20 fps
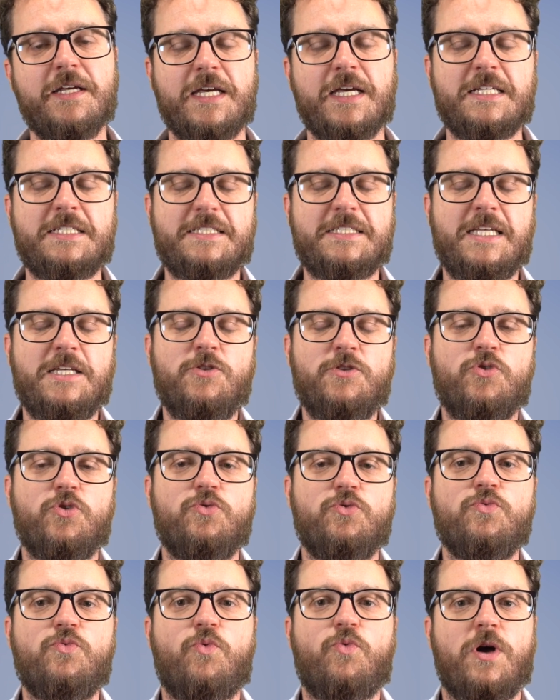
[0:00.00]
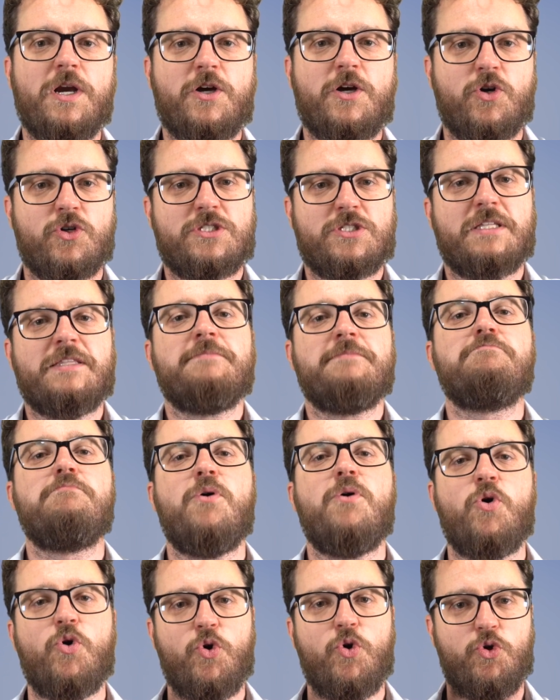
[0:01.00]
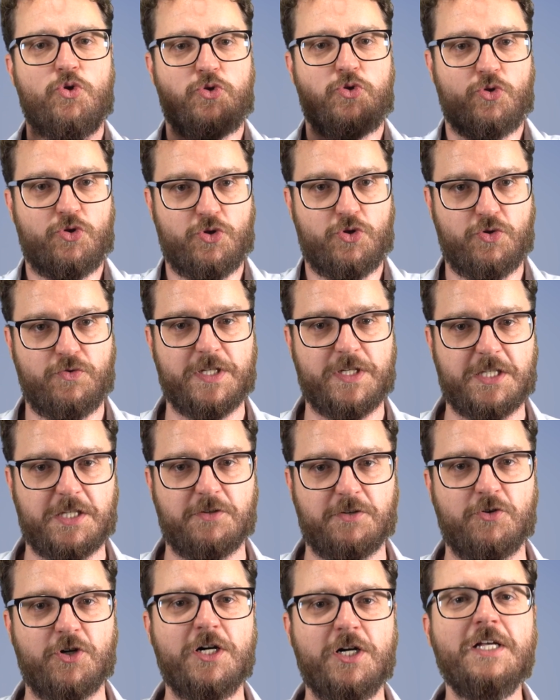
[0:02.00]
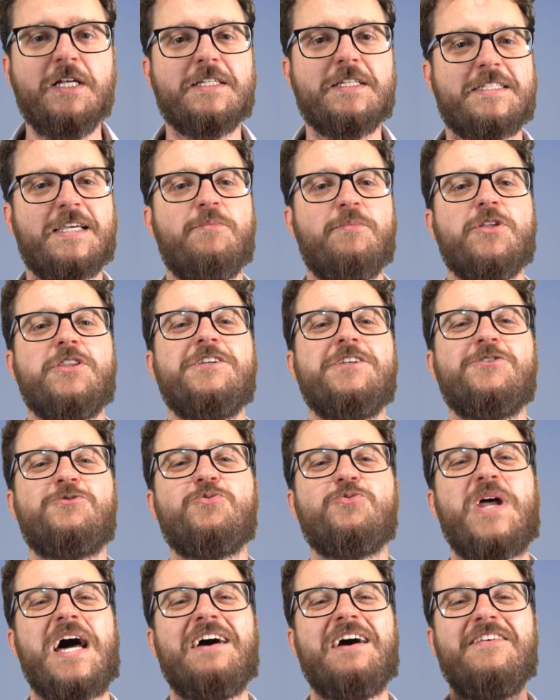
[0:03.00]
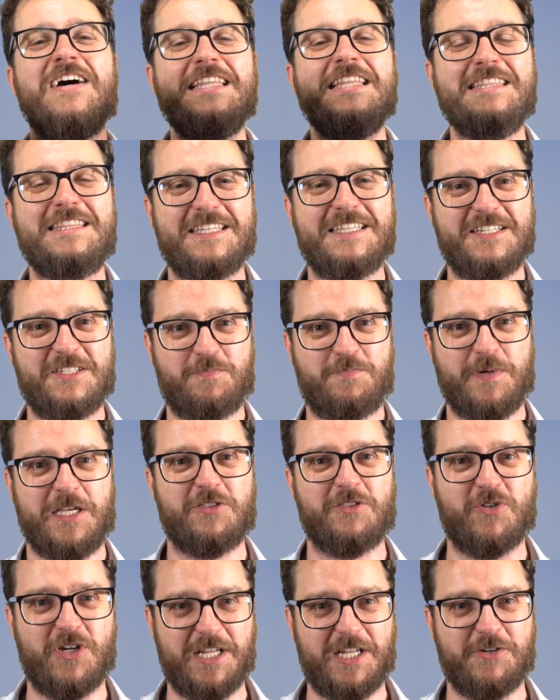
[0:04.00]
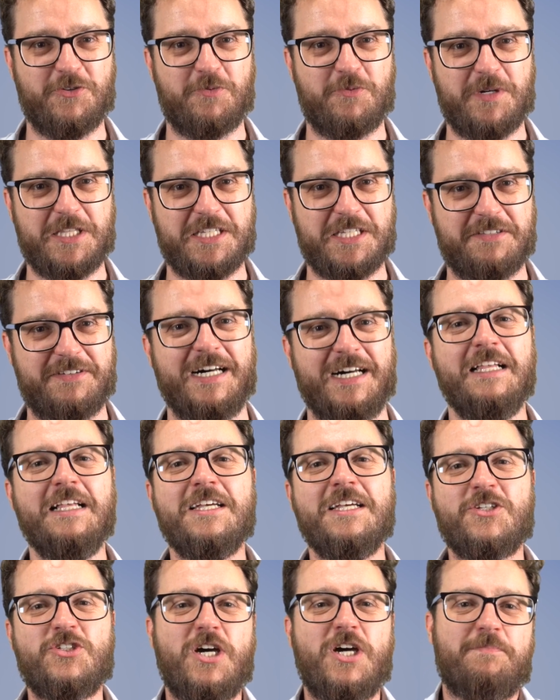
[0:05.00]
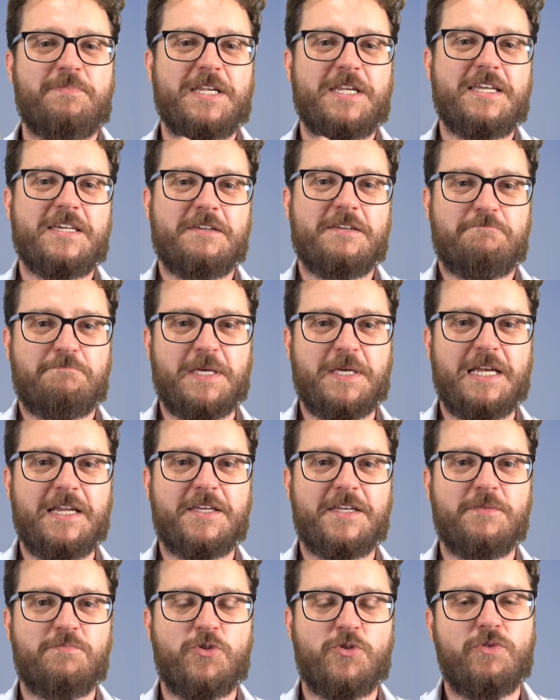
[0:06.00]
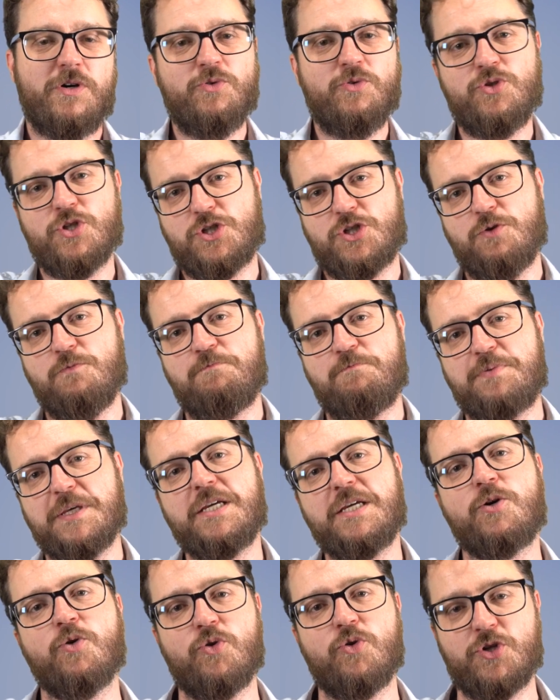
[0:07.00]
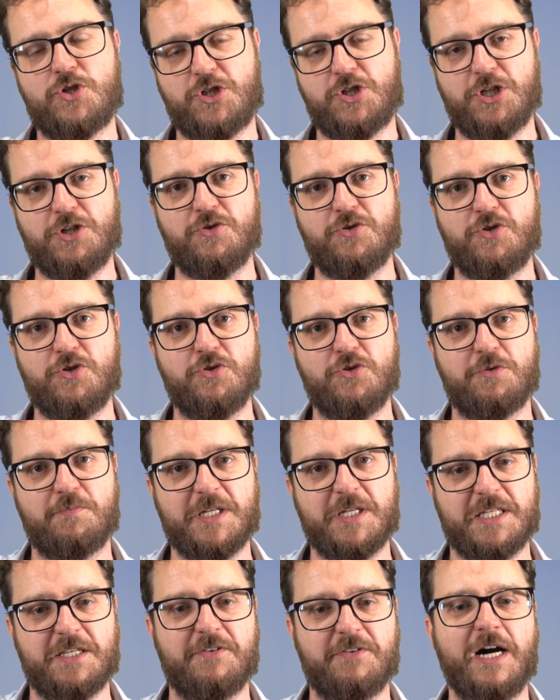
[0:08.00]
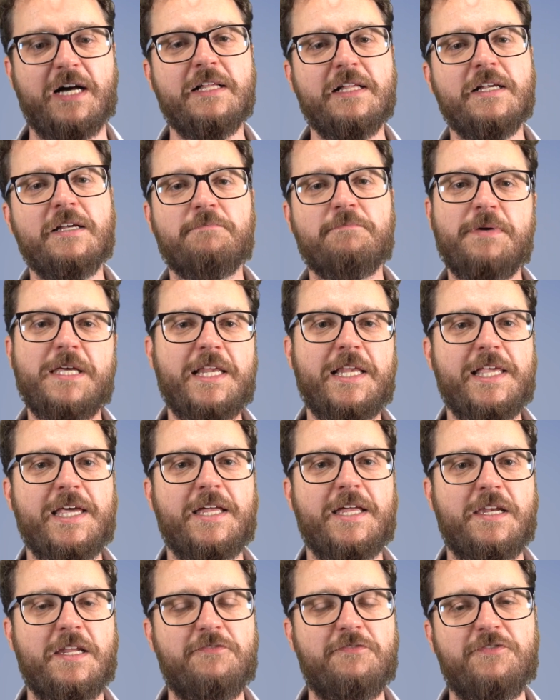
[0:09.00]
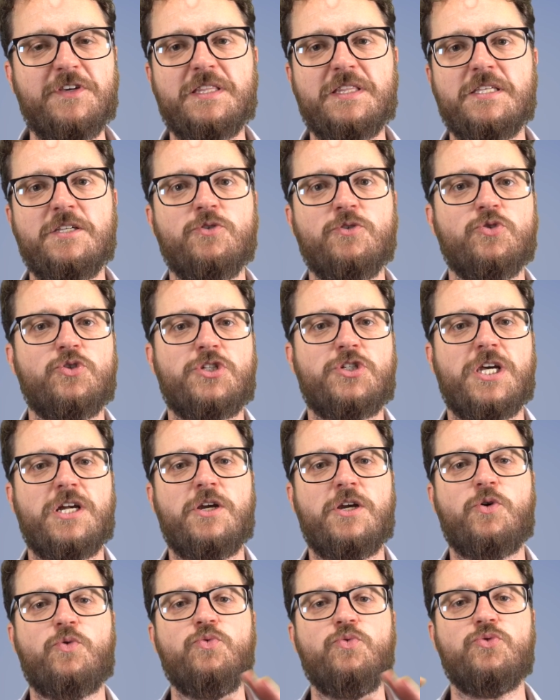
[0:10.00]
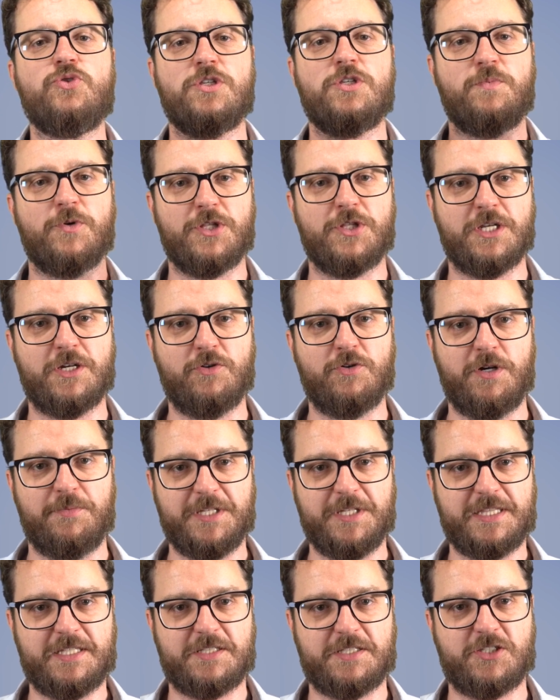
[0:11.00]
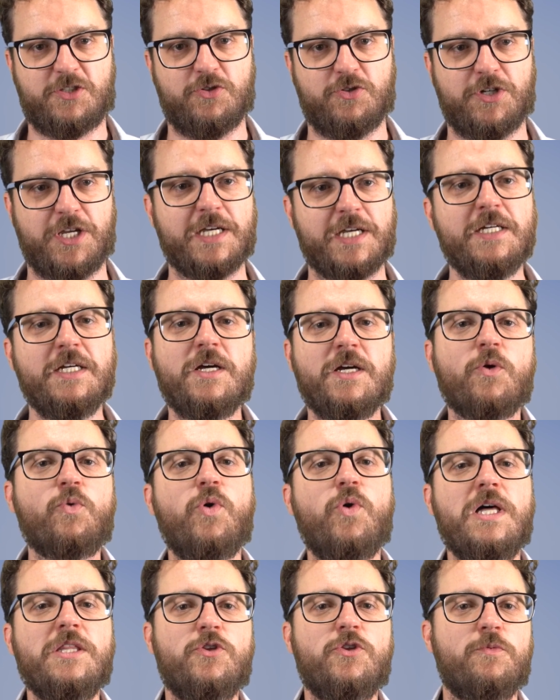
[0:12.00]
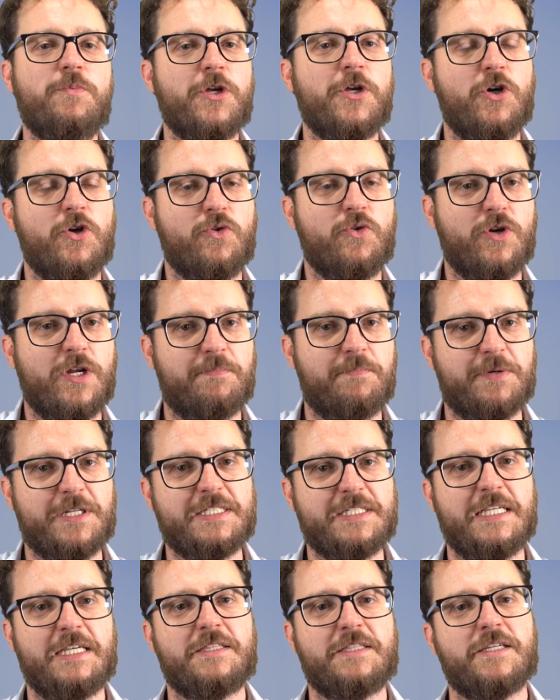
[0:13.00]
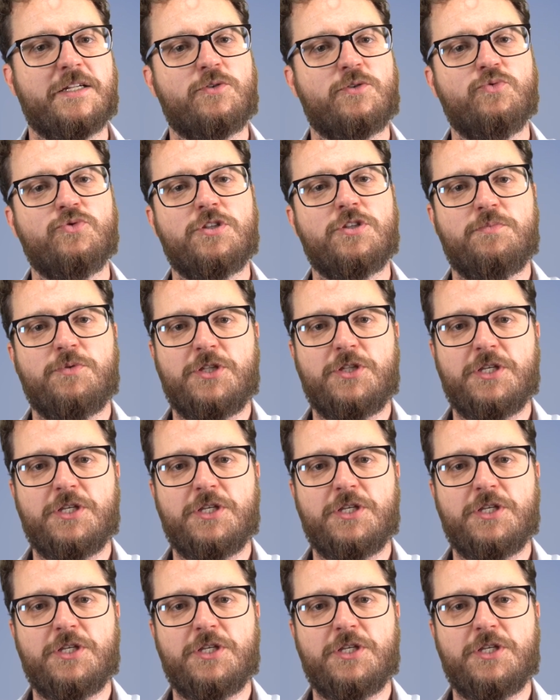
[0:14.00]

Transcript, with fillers: essendo un qualcosa di molto innovativo, siamo addirittura avanti rispetto alla normativa. Già perché per le criptovalute c'è un piccolo accenno di normativa, per gli NFT non c'è alcun tipo di regolamentazione. Quando però non è presente alcun tipo